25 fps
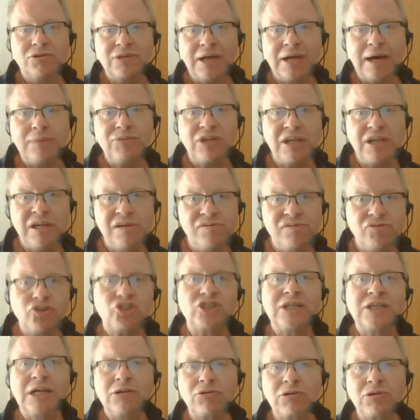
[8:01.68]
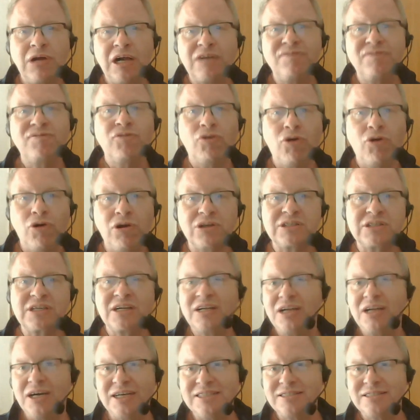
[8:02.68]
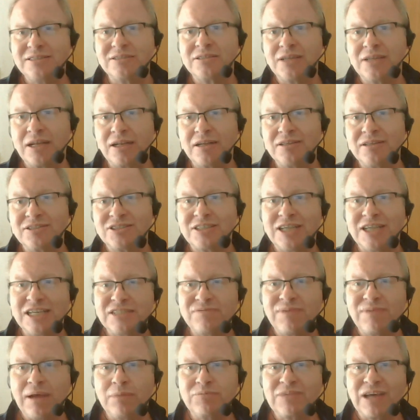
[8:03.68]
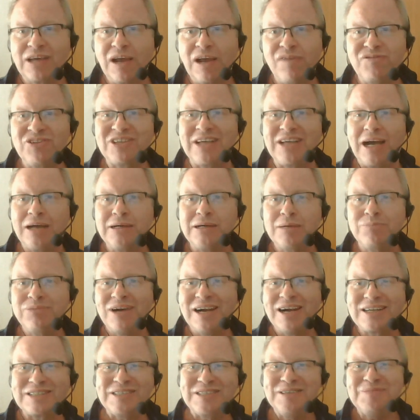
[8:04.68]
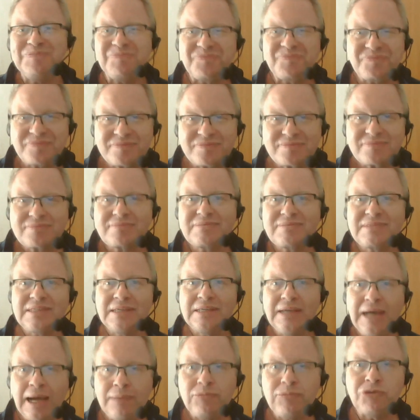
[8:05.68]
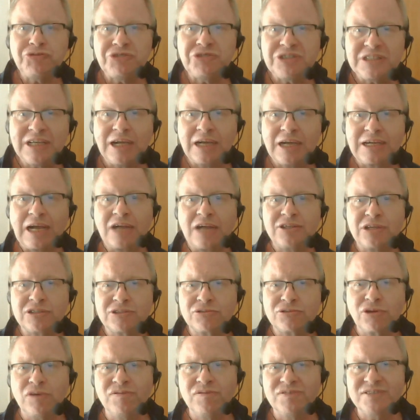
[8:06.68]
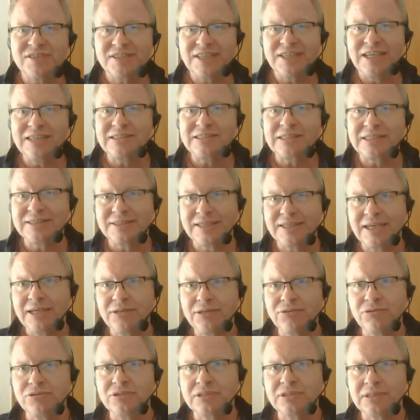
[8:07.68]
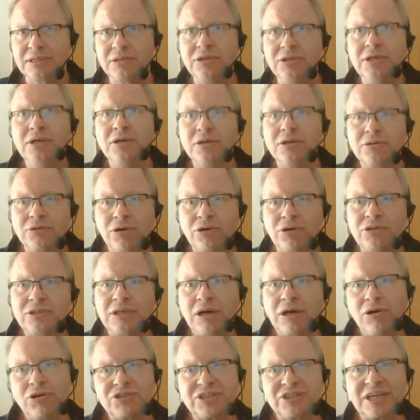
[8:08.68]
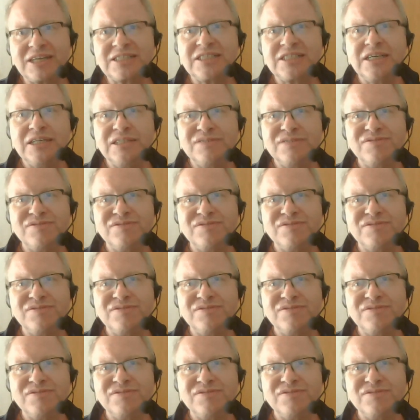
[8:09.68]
und haben die Hilfestellung halt vor Ort geleistet dann. Das heißt, wir haben kräftig angepackt, haben natürlich die Katastrophe sehen, gesehen und konnten da auch direkt